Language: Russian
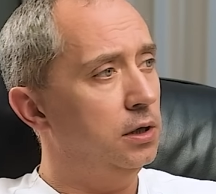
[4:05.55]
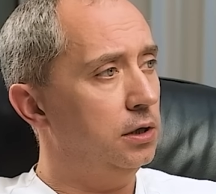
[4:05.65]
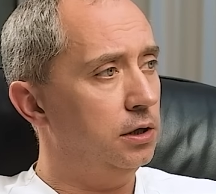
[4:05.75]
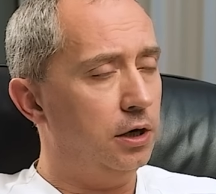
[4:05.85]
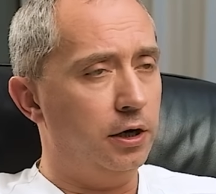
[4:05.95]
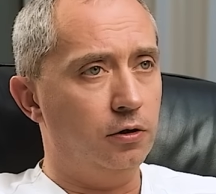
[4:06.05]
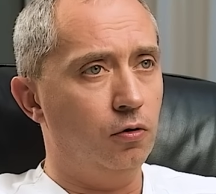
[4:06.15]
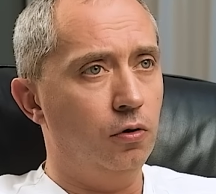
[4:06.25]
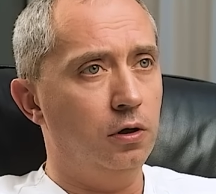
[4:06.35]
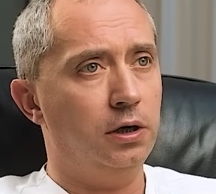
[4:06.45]

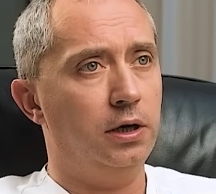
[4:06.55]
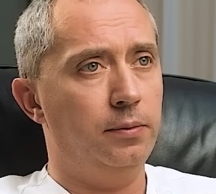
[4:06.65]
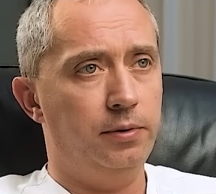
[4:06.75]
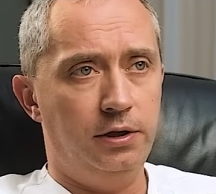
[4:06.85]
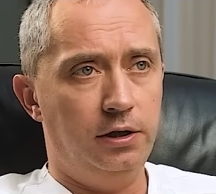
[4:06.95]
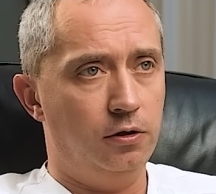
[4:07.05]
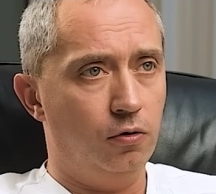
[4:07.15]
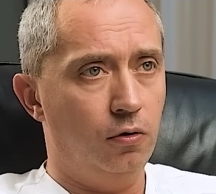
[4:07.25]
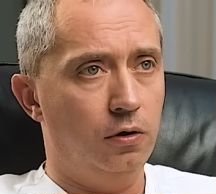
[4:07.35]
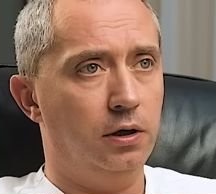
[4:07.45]
эндокринолог, либо
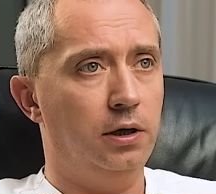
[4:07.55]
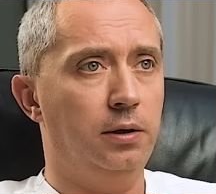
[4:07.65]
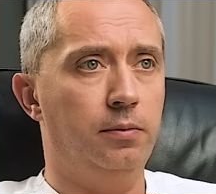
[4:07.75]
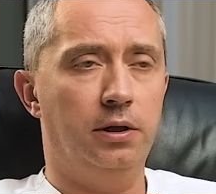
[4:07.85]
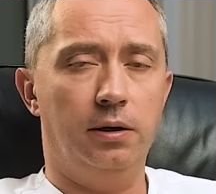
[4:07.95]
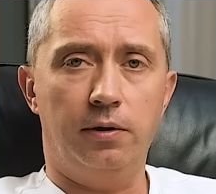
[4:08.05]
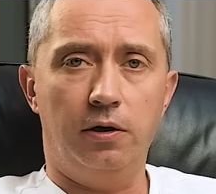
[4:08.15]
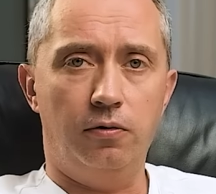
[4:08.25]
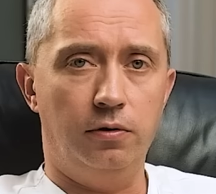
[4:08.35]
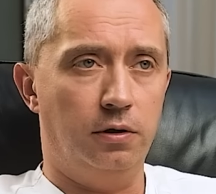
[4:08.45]
диетолог, либо там
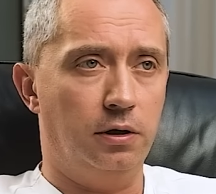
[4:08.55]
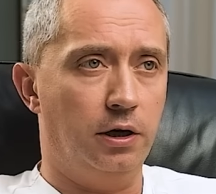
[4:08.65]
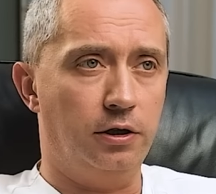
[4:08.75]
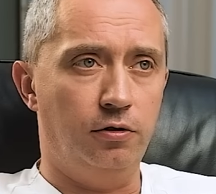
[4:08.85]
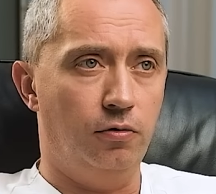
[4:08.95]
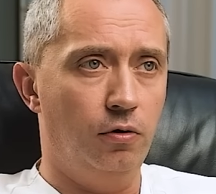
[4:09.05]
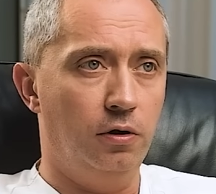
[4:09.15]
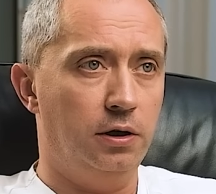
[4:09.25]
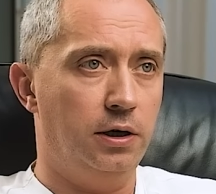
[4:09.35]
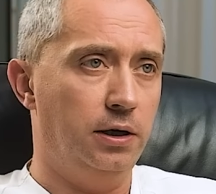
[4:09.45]
какой-то
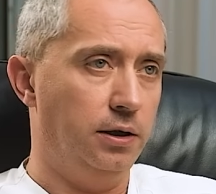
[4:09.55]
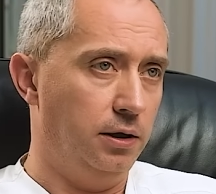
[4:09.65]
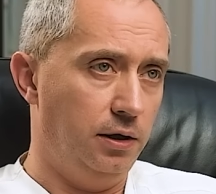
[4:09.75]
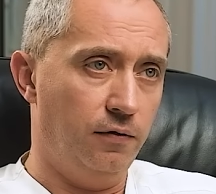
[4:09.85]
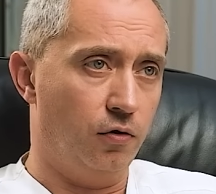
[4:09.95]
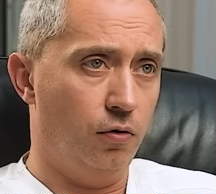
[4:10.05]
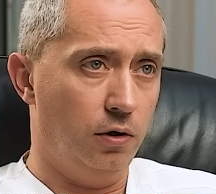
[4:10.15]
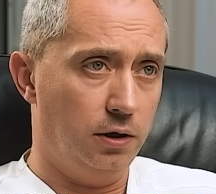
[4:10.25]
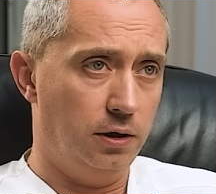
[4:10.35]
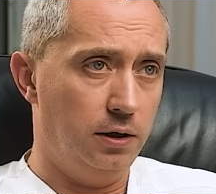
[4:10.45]
кардиолог или
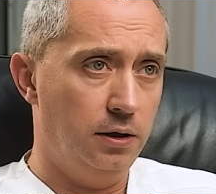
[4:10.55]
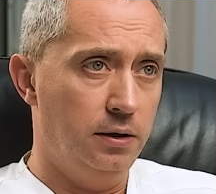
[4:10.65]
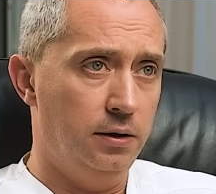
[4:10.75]
невролог, да,